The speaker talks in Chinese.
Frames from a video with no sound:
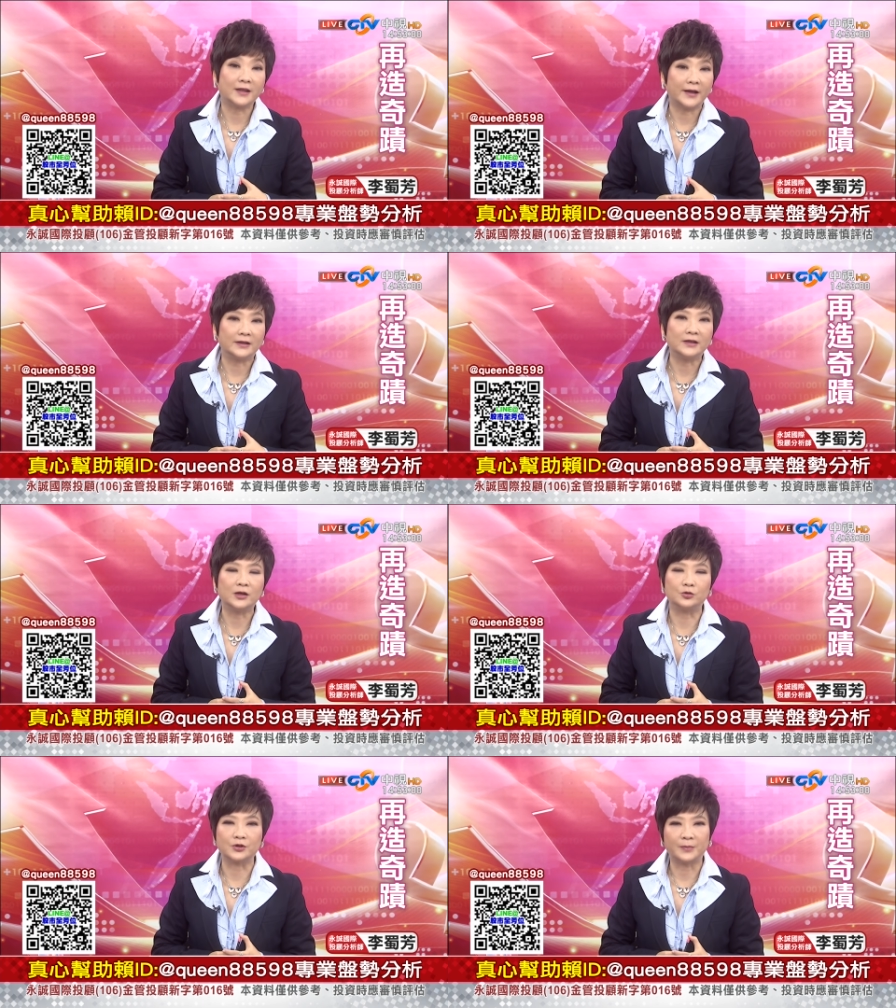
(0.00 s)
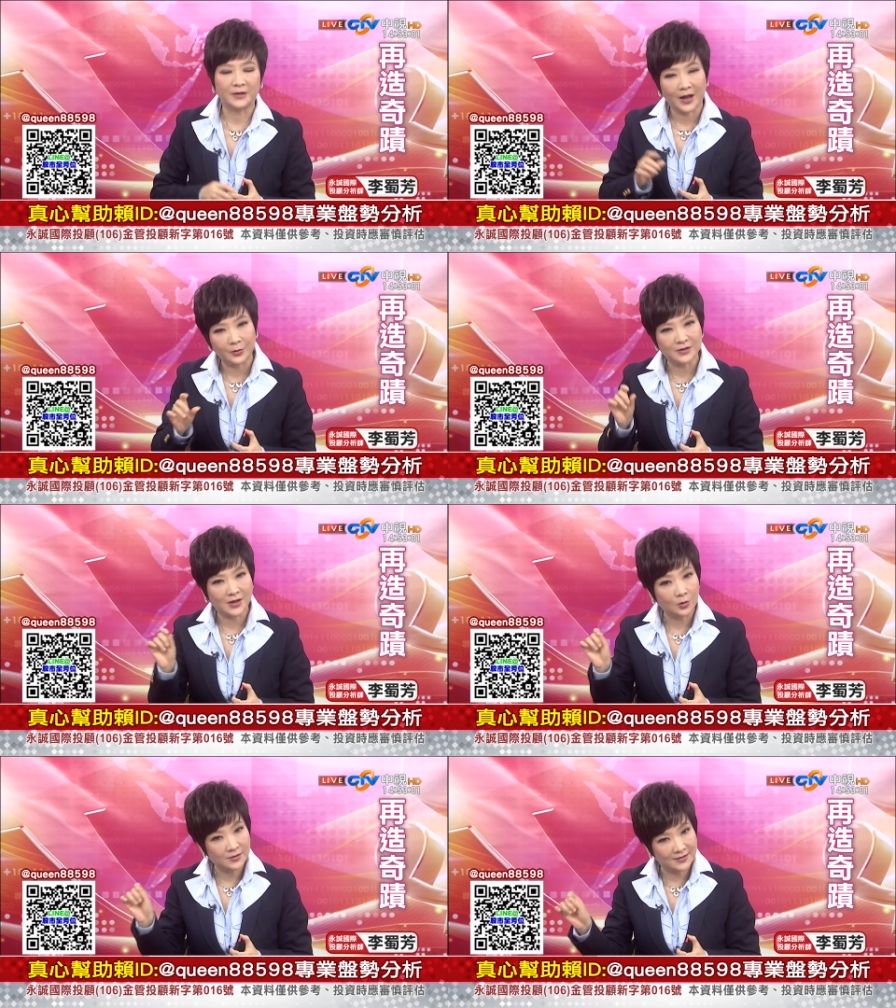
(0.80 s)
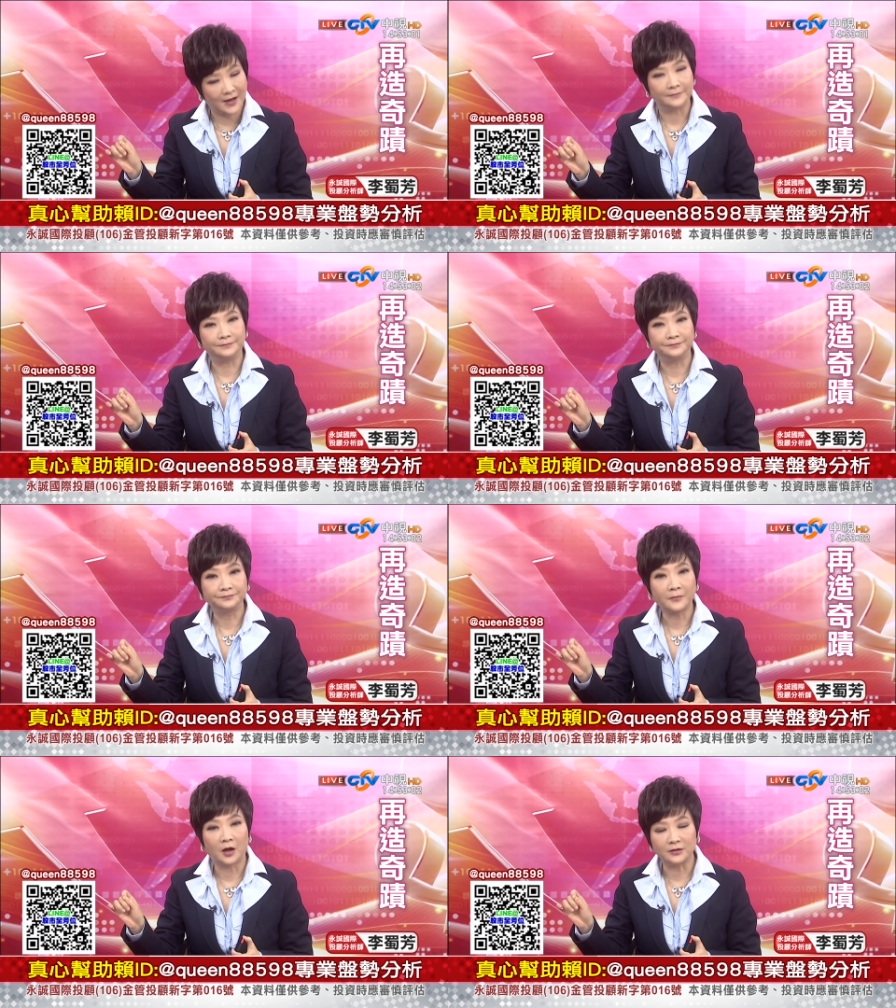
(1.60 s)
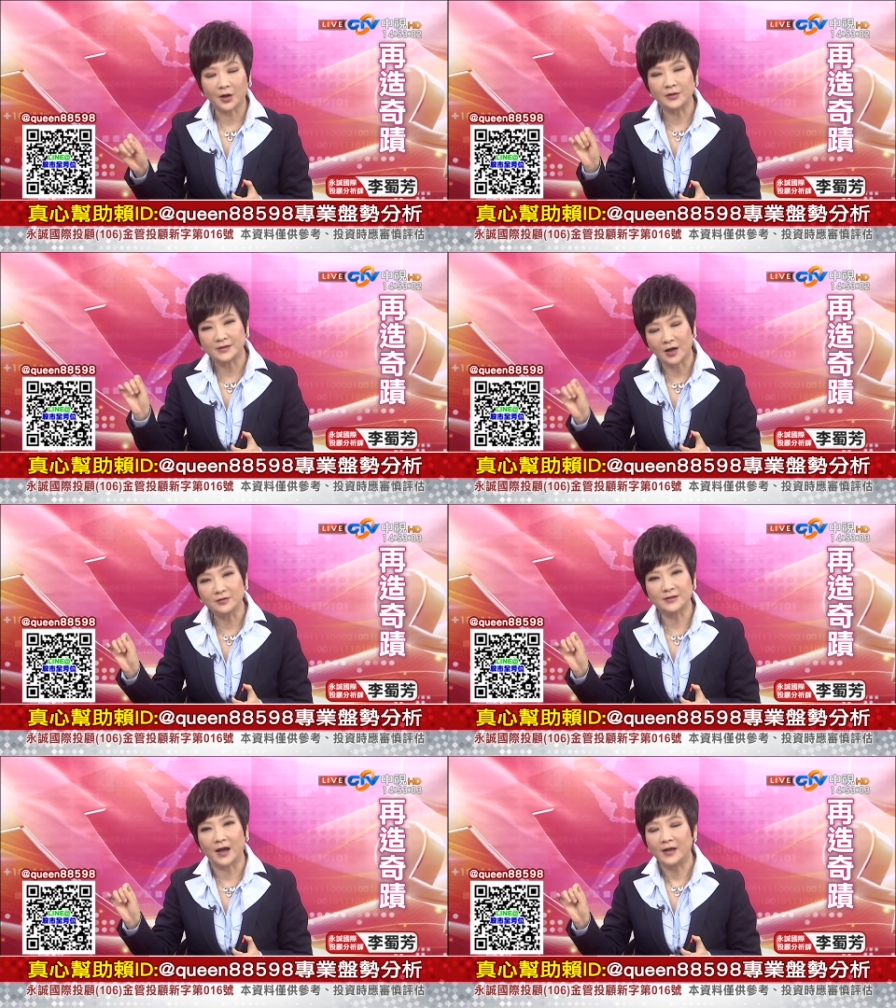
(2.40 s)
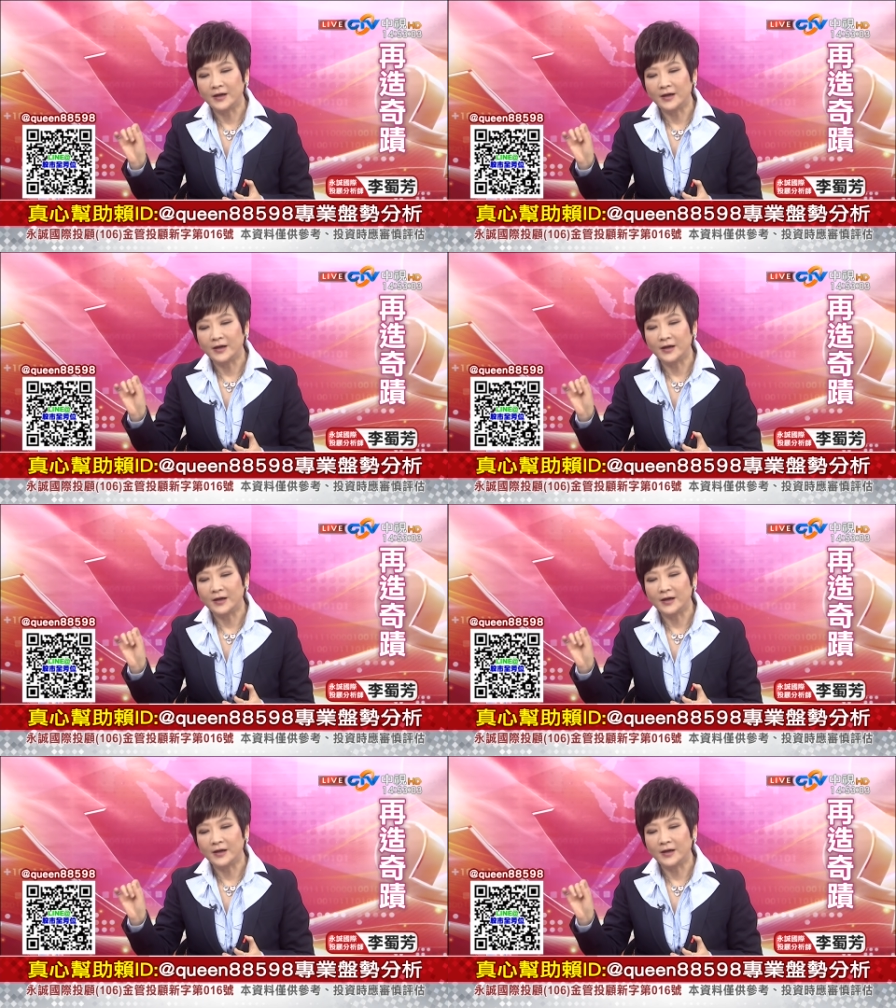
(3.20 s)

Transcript: 态的个股上面，它会超涨，好，它会超涨。